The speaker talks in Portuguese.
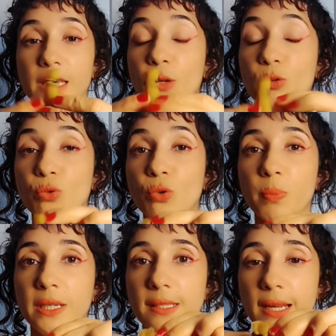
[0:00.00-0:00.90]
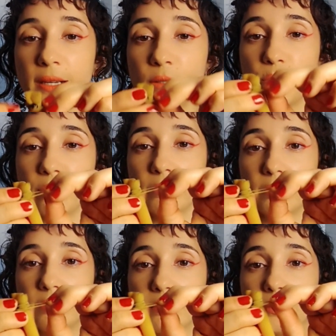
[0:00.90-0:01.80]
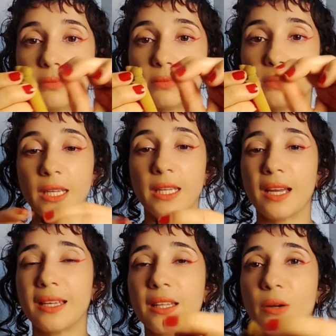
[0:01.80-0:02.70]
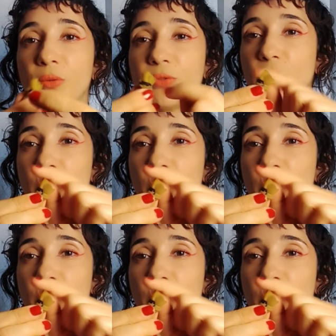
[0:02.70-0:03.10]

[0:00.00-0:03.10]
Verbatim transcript: deu super certo. E ainda eu fiz